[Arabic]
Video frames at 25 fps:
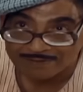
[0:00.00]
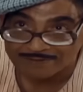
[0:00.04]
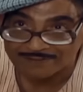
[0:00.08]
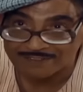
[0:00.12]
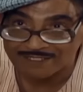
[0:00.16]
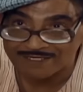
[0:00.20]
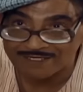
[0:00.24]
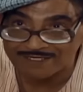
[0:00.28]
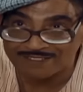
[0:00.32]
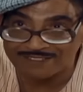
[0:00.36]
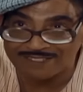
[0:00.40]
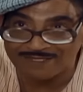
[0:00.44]

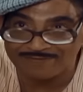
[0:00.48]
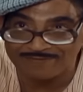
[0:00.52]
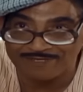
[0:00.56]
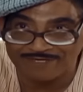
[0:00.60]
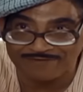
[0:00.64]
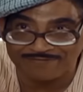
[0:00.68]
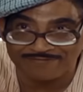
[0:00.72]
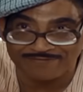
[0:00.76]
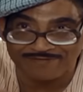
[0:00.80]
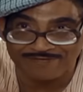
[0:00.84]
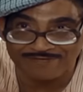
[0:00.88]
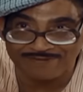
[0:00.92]
الراجل ده
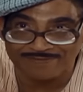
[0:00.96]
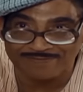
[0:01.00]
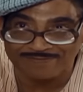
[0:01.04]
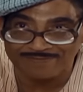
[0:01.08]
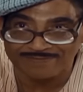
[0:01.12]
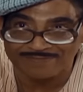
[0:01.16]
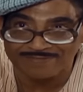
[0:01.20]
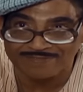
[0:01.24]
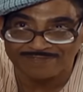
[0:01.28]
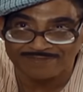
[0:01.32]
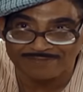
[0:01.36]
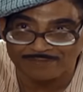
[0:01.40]
بيفهم
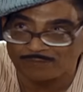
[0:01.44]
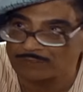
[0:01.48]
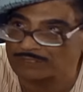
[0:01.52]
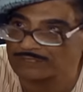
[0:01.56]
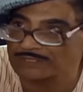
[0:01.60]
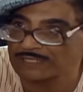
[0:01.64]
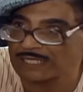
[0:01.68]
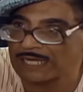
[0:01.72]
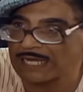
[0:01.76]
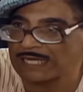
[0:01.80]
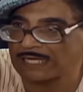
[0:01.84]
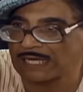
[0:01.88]

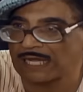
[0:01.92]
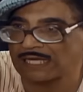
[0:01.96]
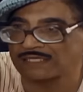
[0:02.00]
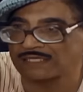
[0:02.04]
والله